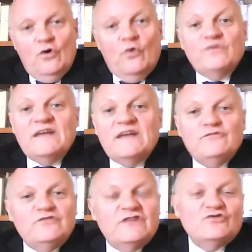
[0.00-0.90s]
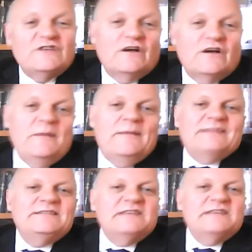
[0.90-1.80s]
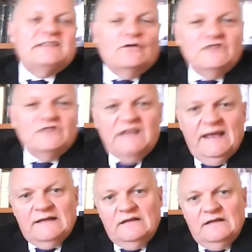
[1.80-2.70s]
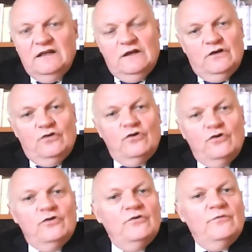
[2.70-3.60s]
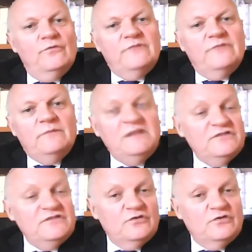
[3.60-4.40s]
on a vu cette chose quand même assez extraordinaire. Le ministre